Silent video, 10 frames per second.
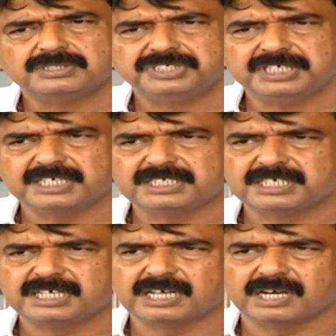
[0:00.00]

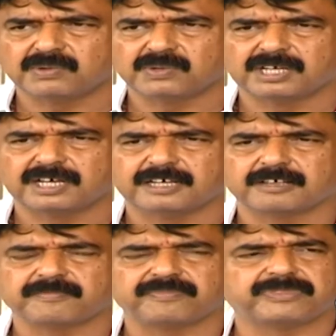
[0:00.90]
జిఎస్టీ కాకుండా
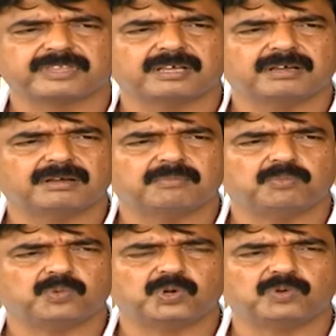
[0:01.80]

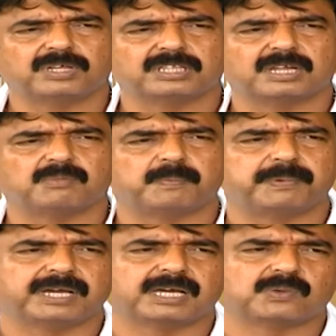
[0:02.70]
మూడు వందల
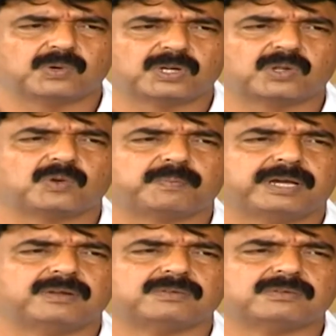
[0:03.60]
ముప్పై ఆరు కోట్ల
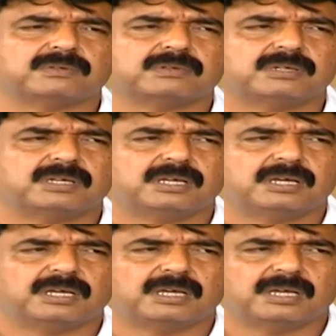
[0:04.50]
రూపాయలు
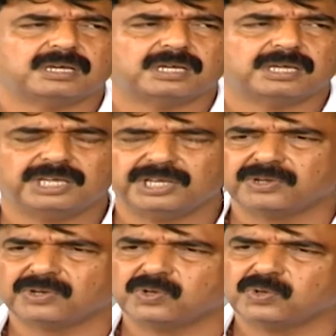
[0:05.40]

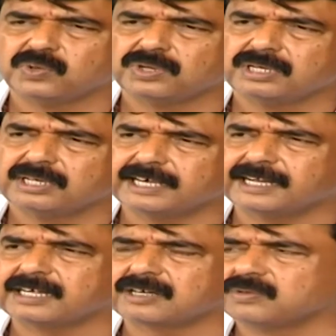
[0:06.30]
హీరోలు
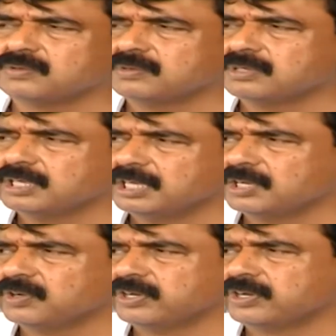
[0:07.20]
డైరెక్టరు
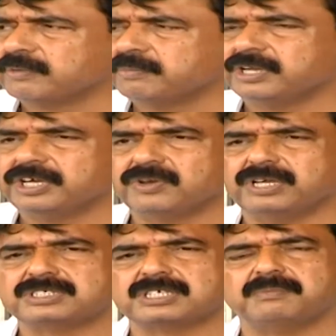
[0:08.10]
హీరోయిన్ రెమ్యూన్
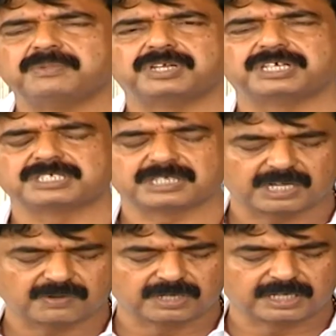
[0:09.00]
హీరోయిన్స్ రెమ్యునరేషన్
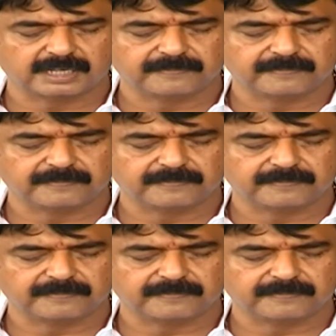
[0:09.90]
కాకుండా